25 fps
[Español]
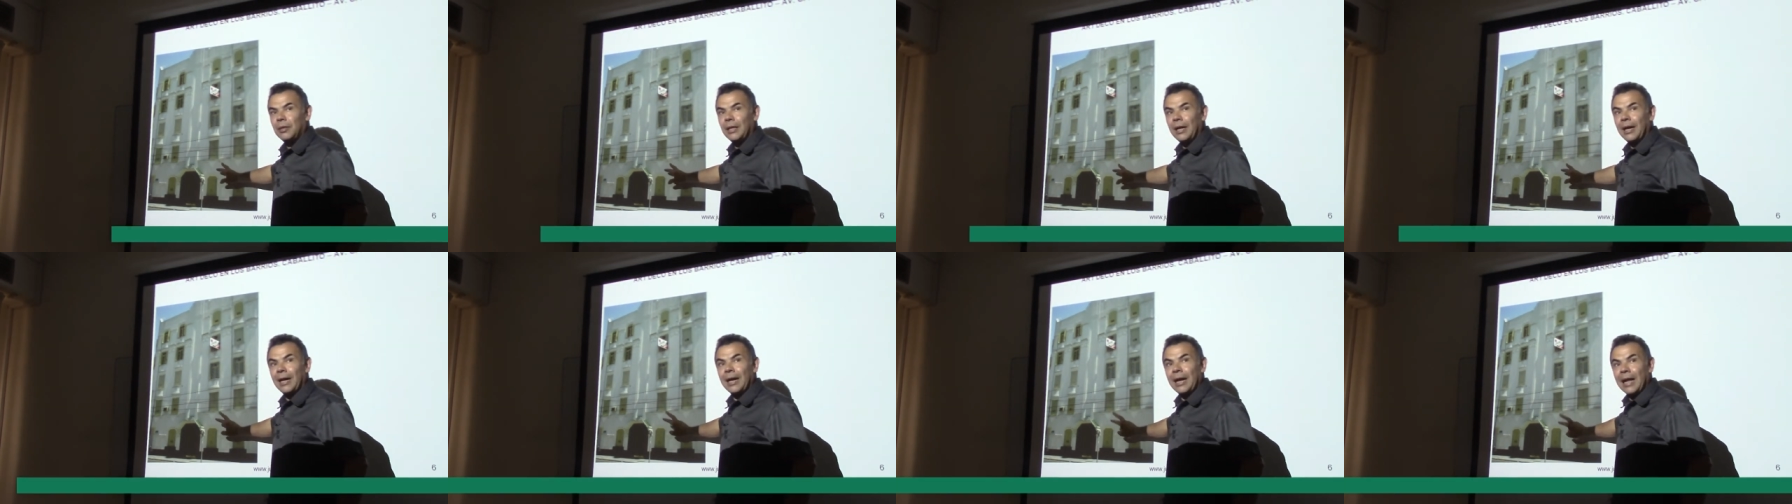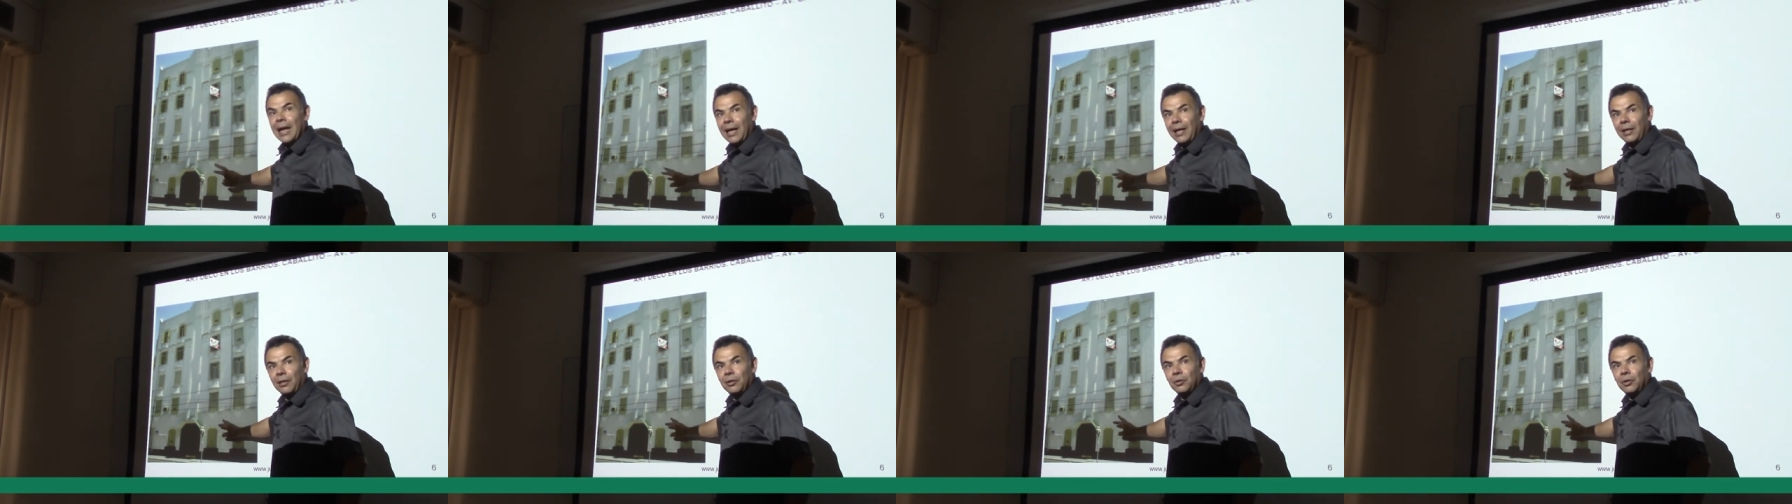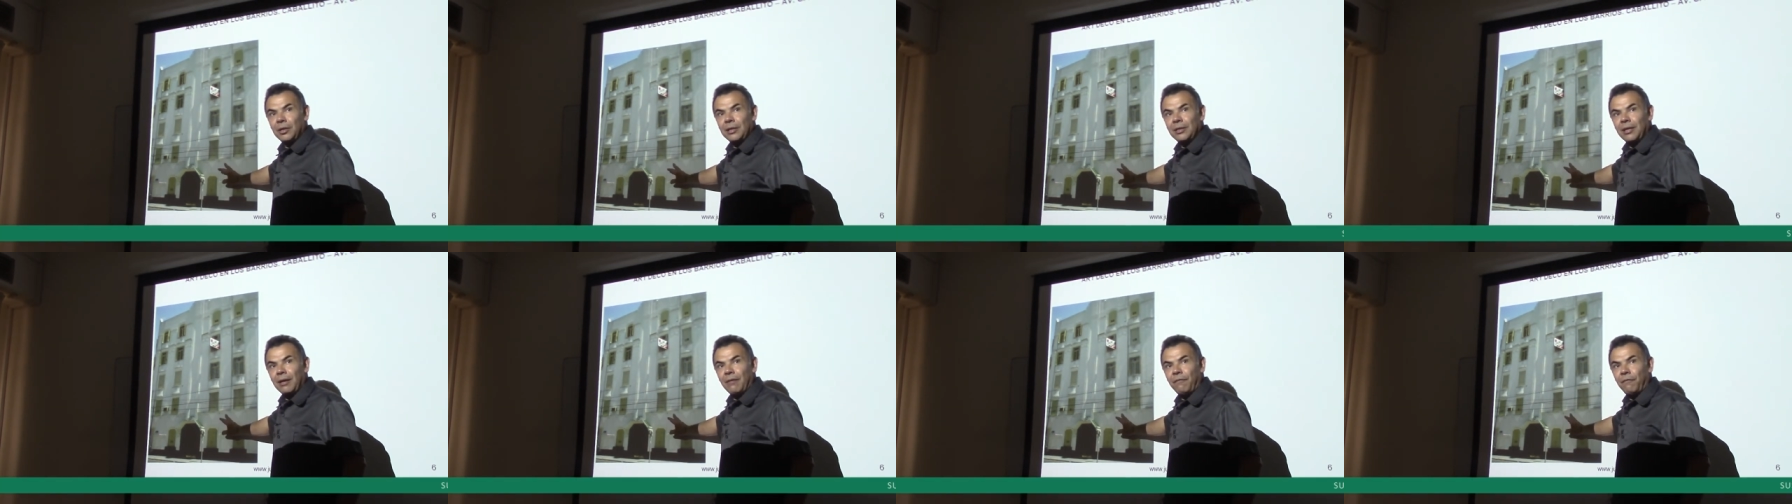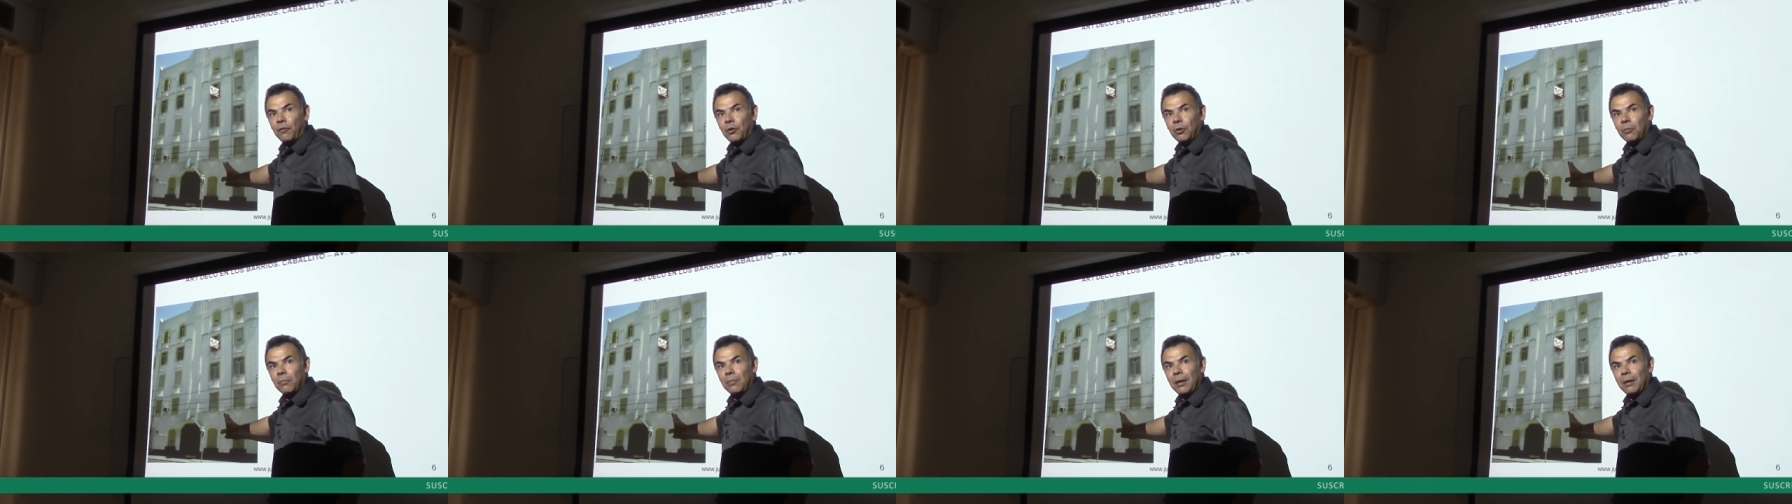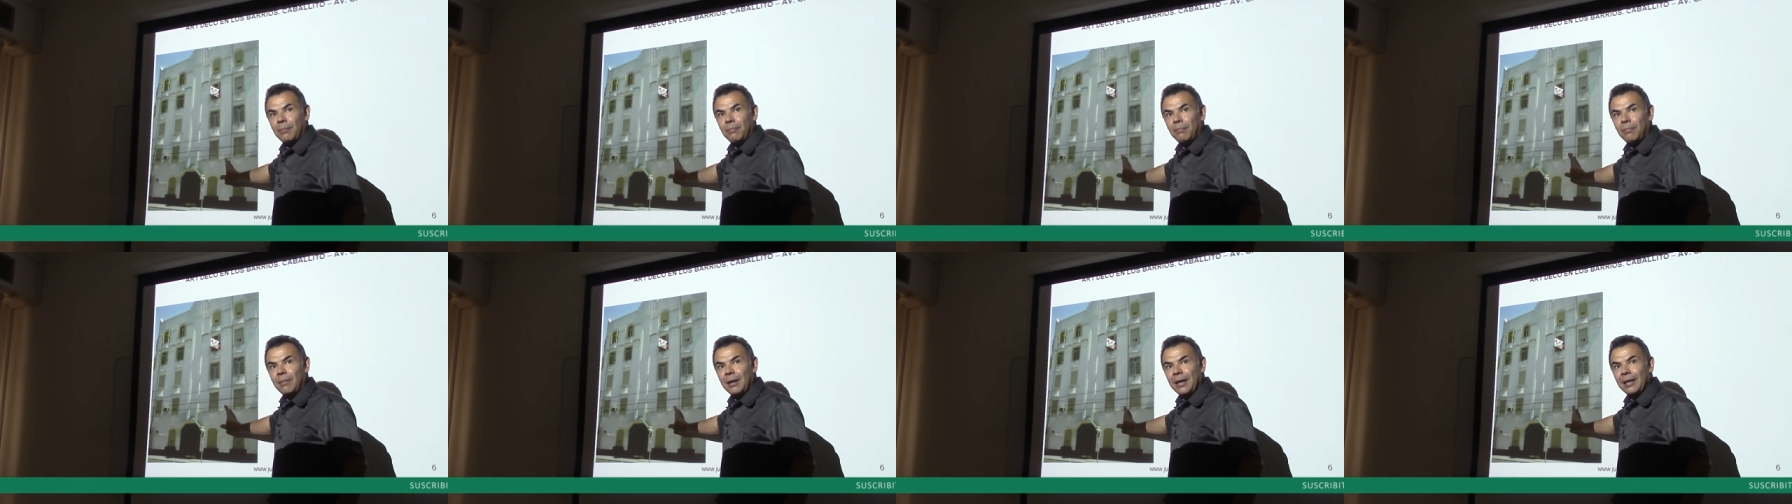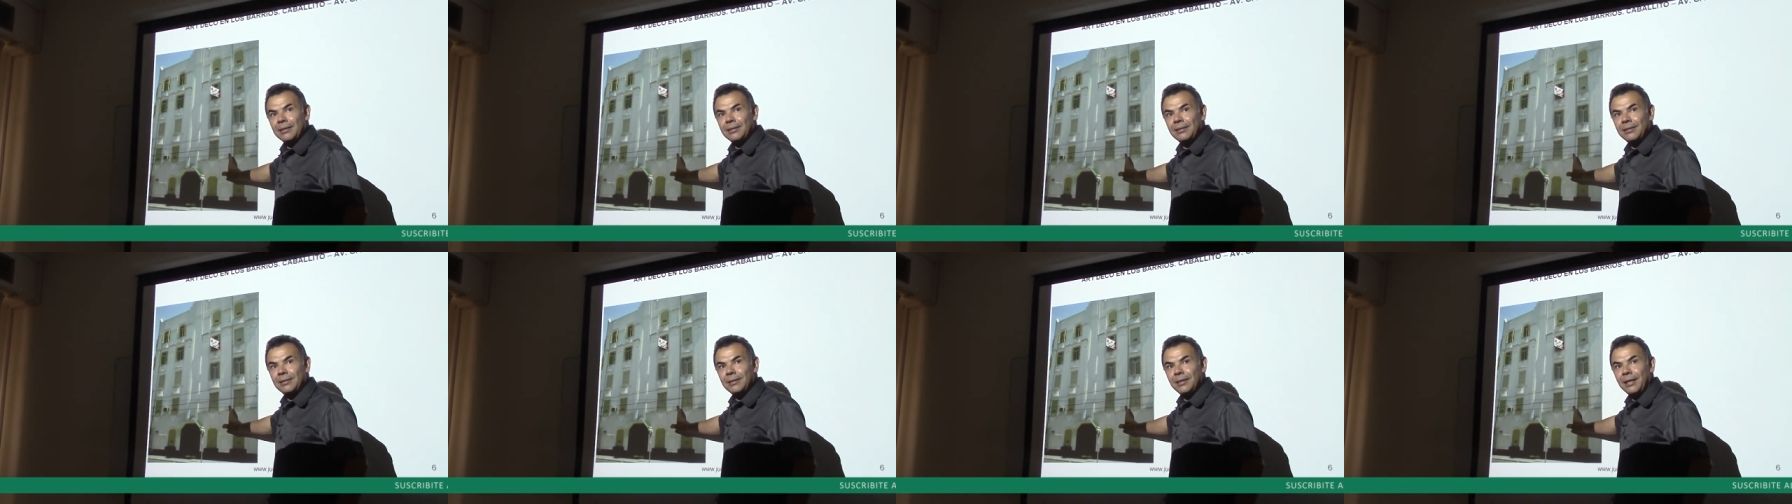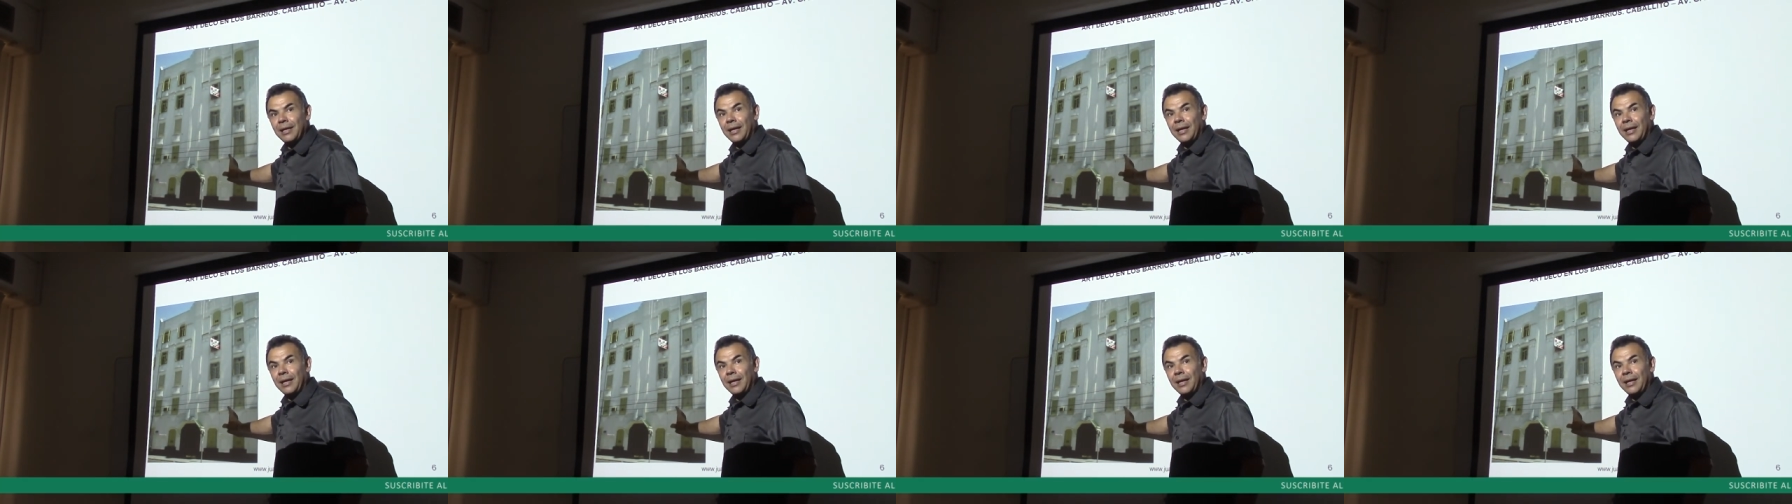agrado estas formas más